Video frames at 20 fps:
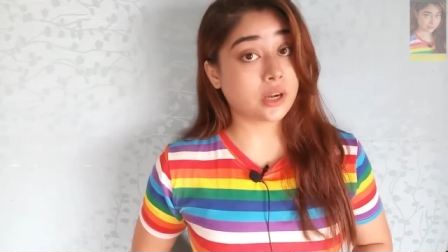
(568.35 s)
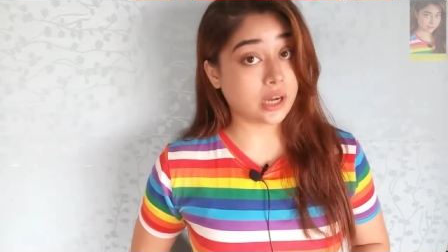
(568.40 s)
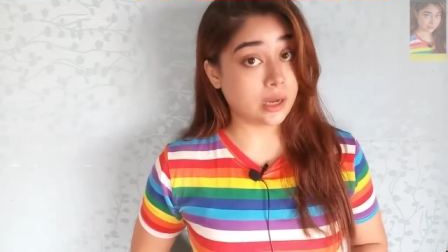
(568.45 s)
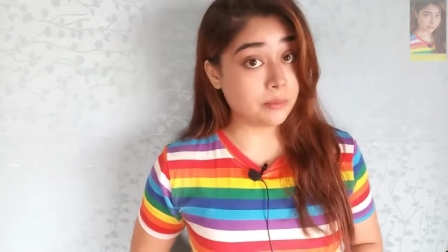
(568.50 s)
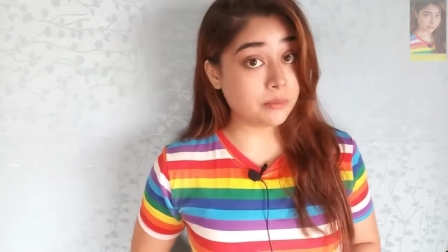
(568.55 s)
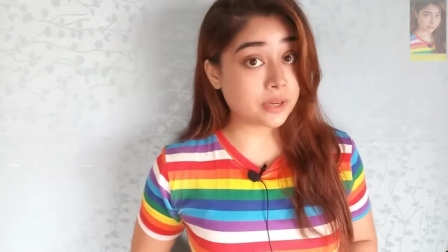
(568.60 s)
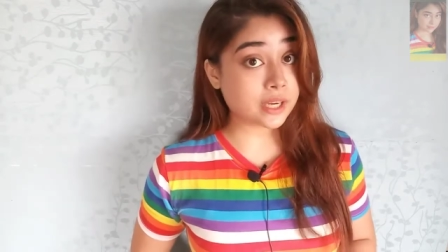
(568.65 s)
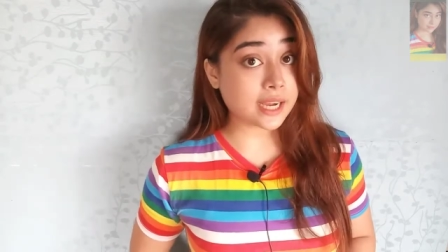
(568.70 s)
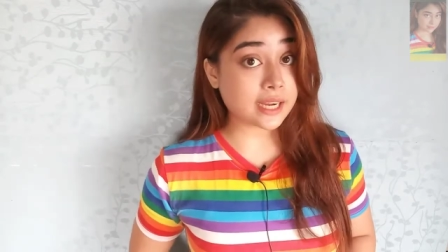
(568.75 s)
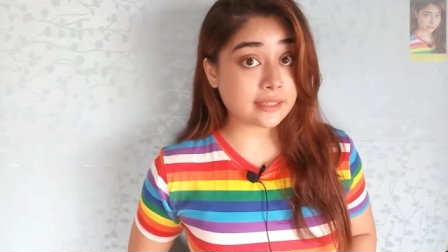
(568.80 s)

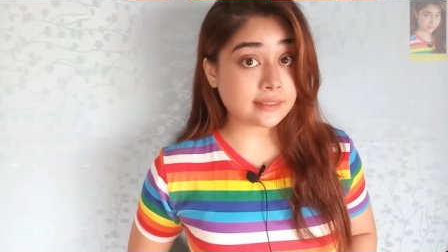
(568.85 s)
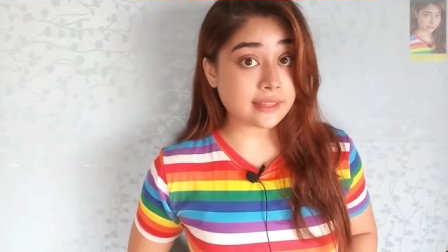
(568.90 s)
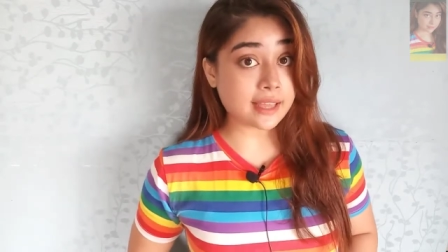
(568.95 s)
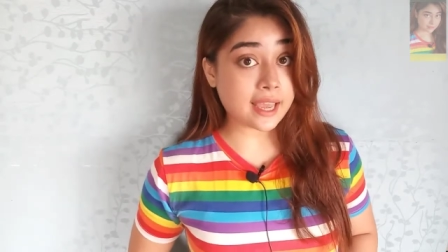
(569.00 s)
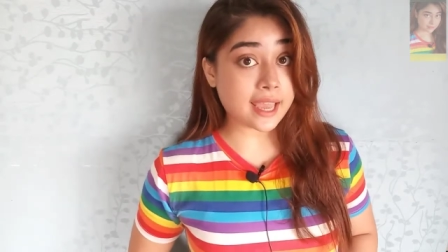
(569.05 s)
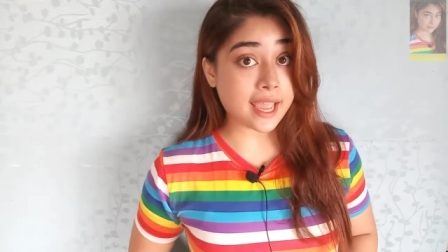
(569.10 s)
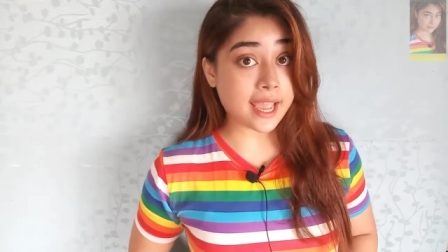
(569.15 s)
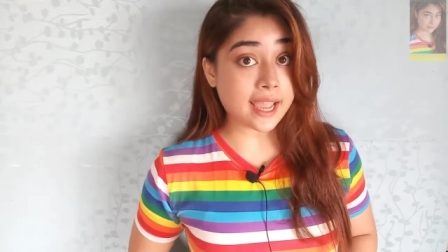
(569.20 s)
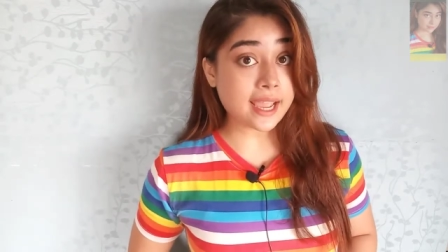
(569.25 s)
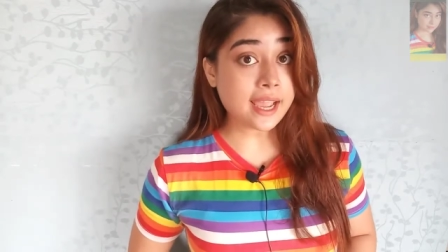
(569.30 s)
कम करता
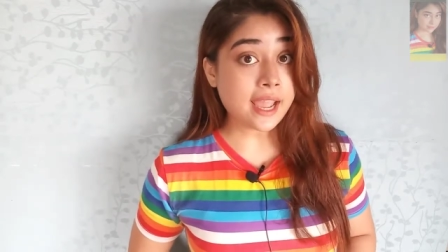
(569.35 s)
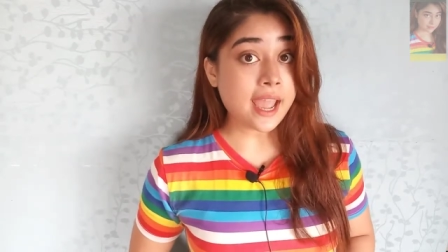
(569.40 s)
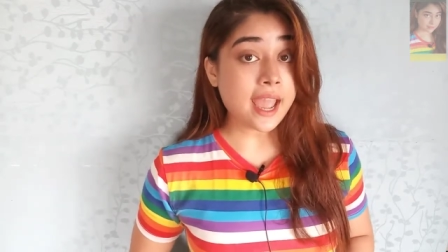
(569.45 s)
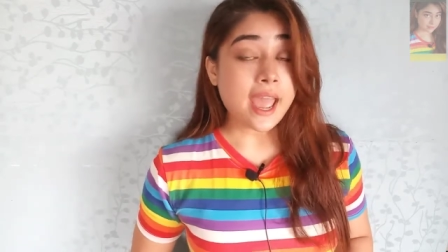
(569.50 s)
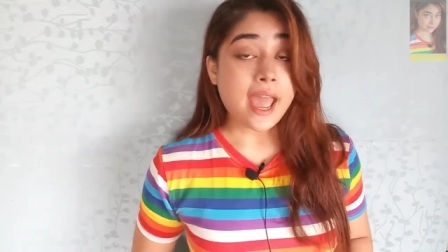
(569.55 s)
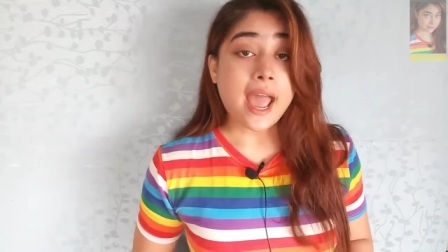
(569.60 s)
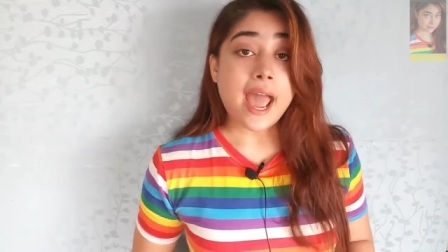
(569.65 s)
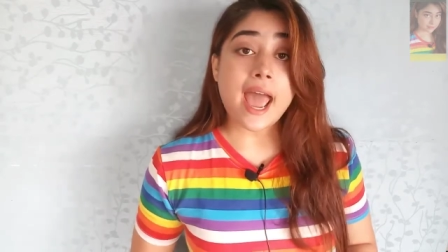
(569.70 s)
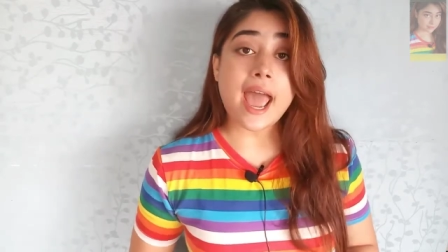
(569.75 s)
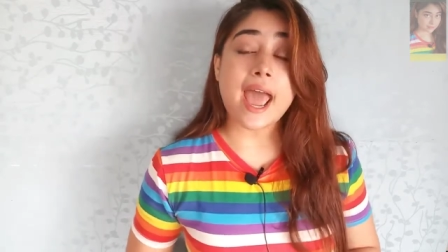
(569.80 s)
है
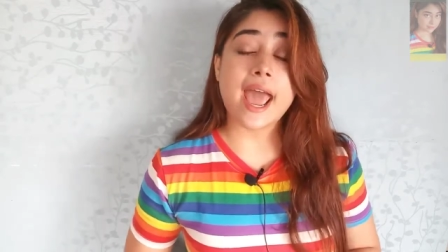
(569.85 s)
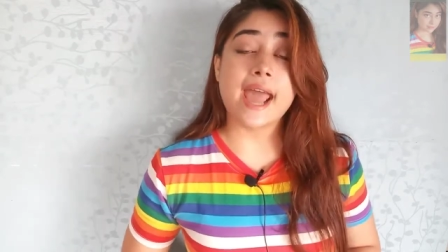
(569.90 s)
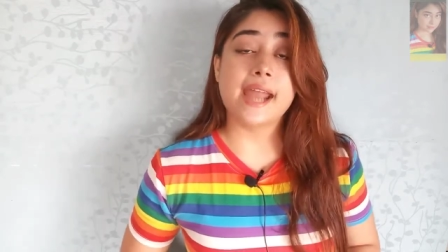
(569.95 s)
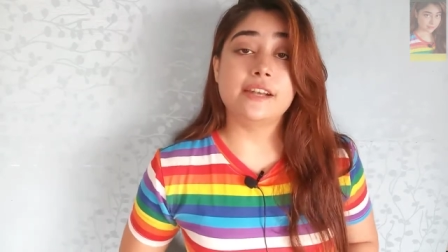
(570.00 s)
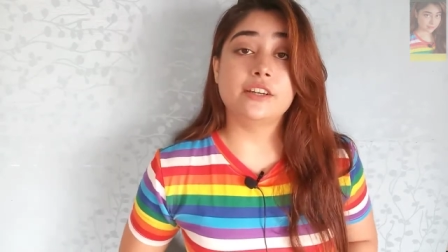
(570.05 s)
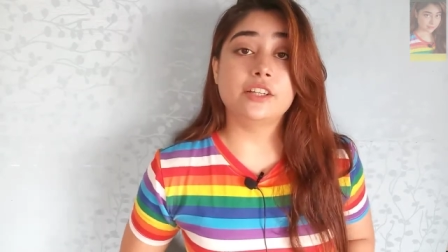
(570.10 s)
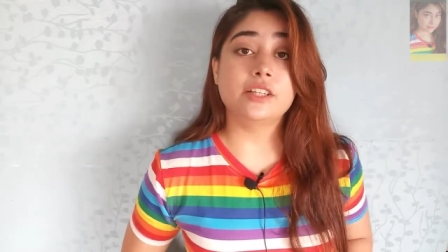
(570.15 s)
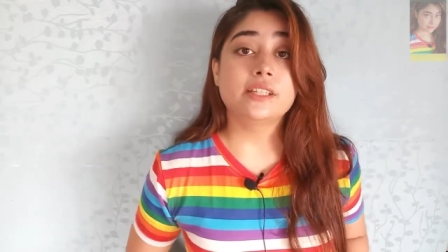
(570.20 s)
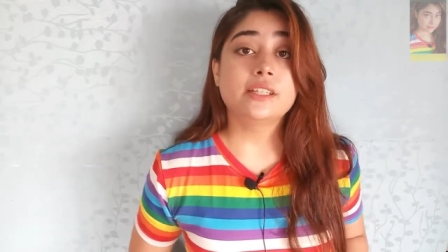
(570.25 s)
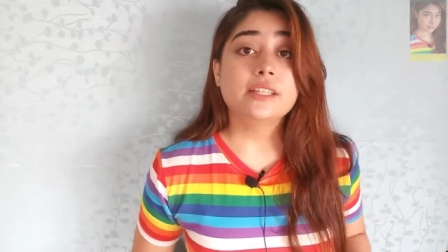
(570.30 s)

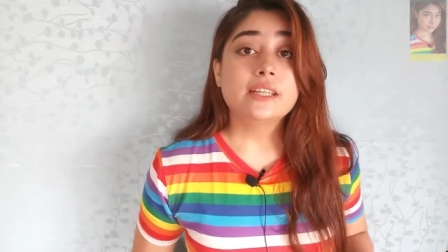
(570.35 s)
एंड